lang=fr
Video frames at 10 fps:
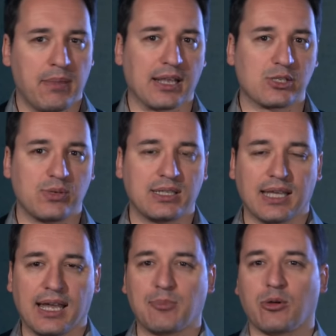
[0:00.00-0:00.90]
Par la
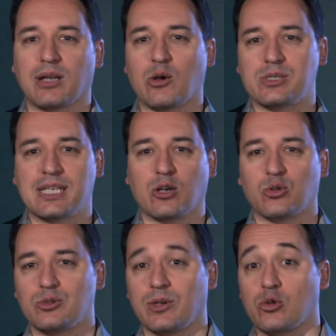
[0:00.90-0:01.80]
suite, elle apprendra aussi à
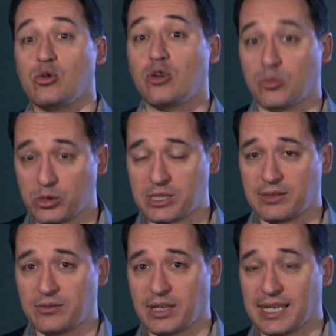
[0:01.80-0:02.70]
conduire une
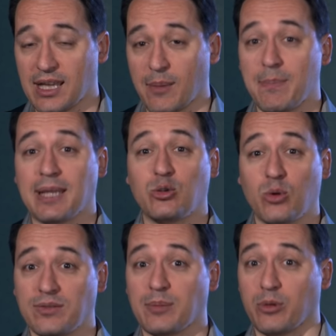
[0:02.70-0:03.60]
locomotive et un
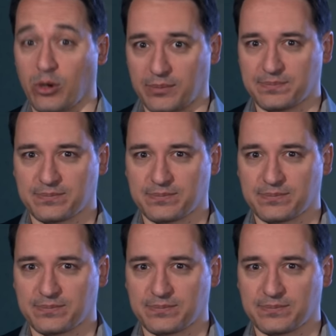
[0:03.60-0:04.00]
bateau à vapeur.